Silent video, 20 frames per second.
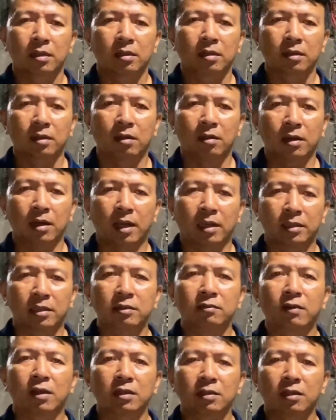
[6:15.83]
gọi là
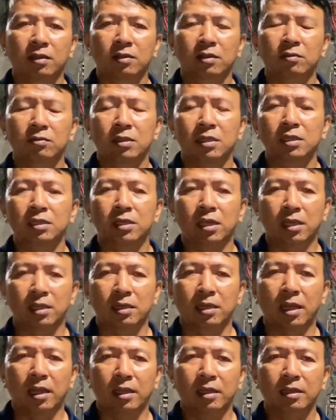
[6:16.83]
tư vấn cho cô chú anh
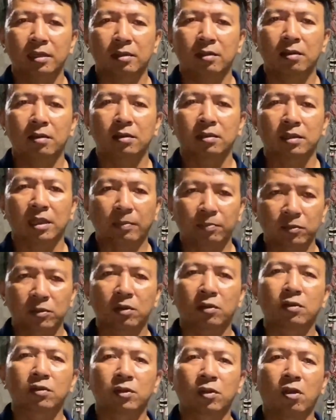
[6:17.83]
chị để có tập
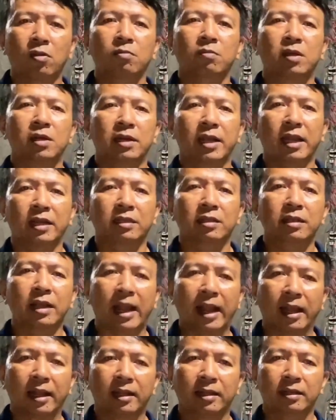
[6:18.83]
cho con trồn mình ăn thức
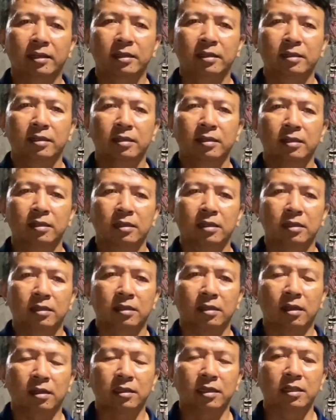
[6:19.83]
ăn
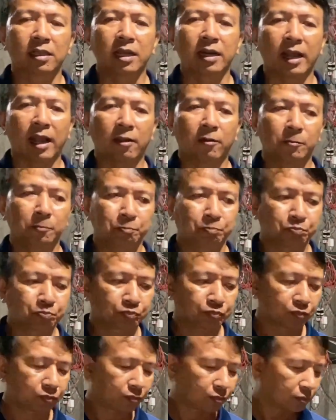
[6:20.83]
nó như thế nào
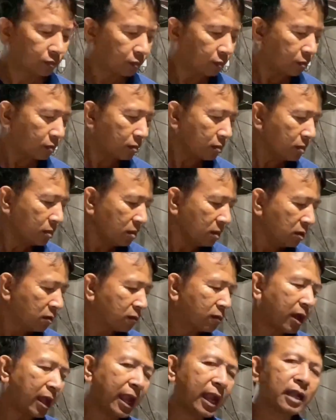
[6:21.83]

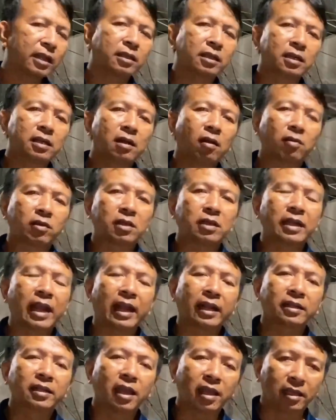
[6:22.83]
và ăn những loại thức
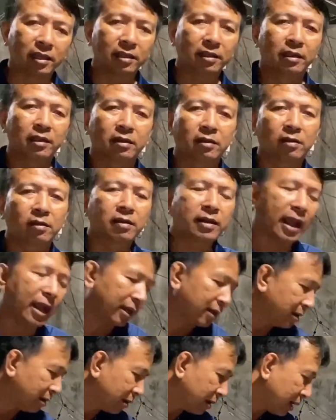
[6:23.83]
ăn gì nó
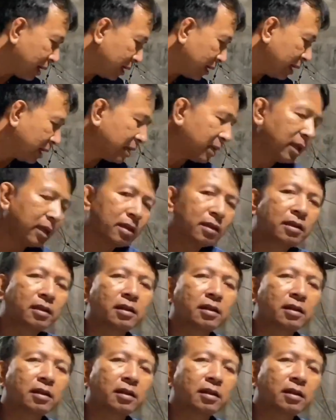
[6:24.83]
đạt được cái cái cái